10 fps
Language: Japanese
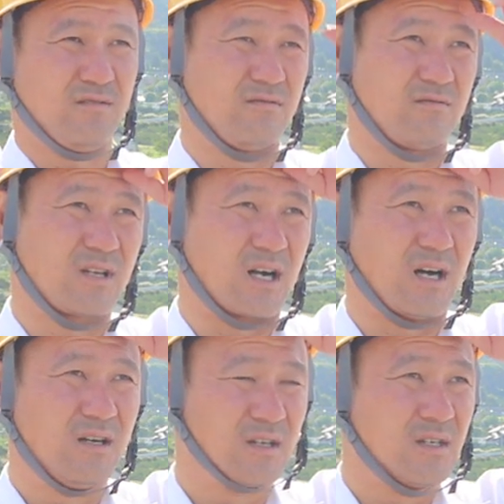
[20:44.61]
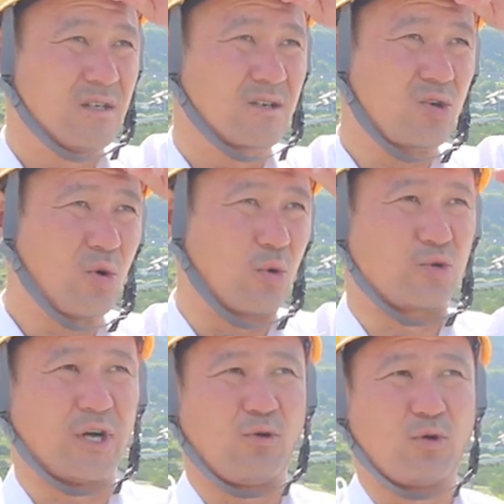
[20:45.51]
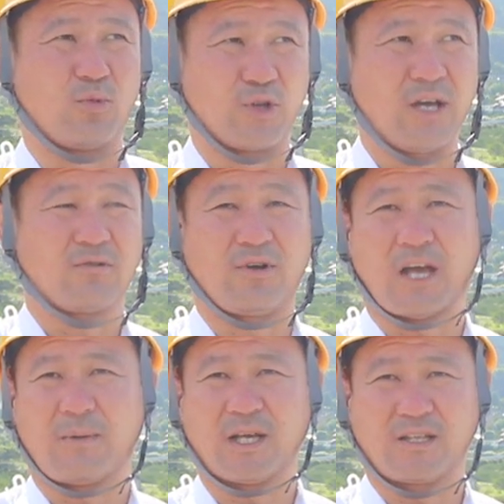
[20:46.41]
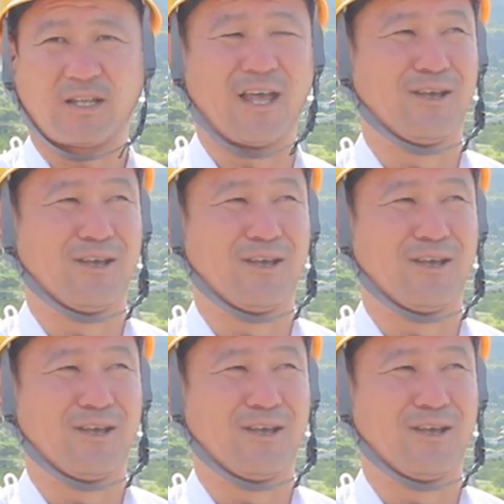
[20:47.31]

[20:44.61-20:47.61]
うん、だから今日だ俺もねれ山行って